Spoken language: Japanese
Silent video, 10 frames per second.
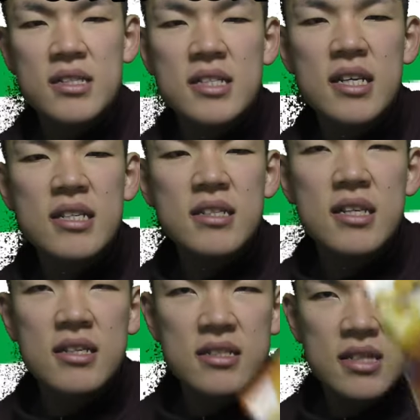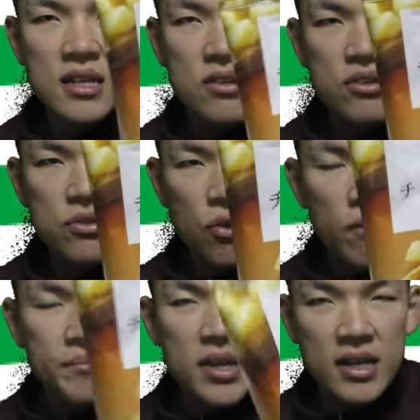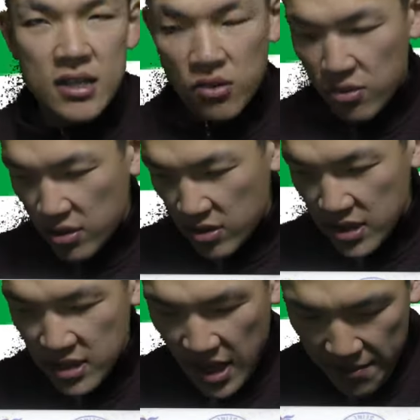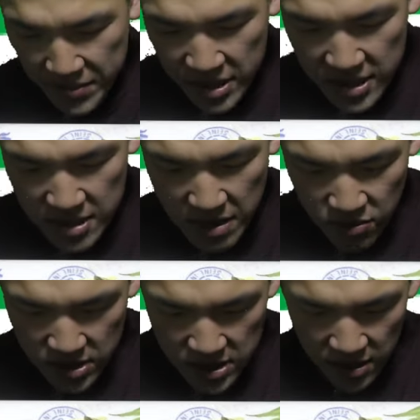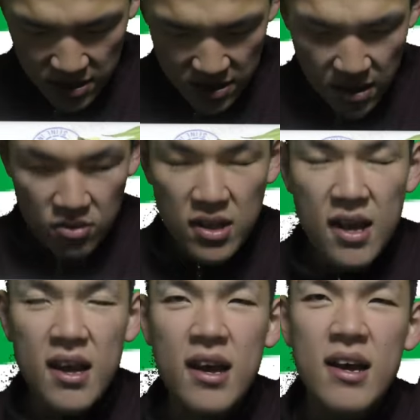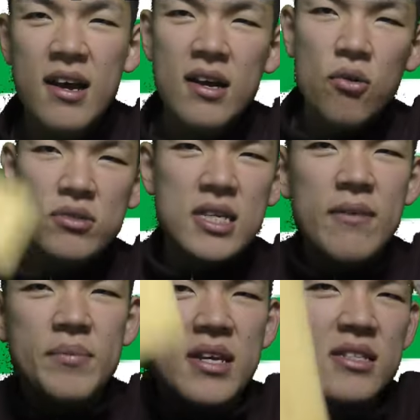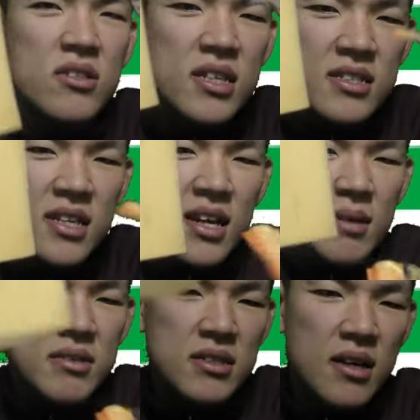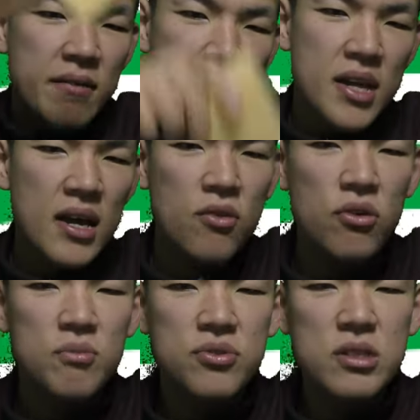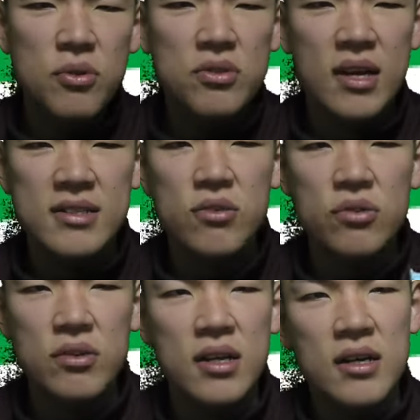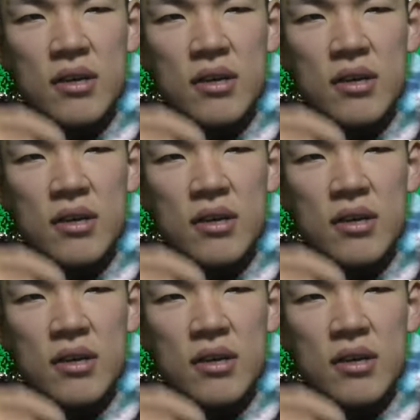チーズインスティックを代表として一番美味しかったのでこちらのースとさせていただきますで、このブルボンのアソートの中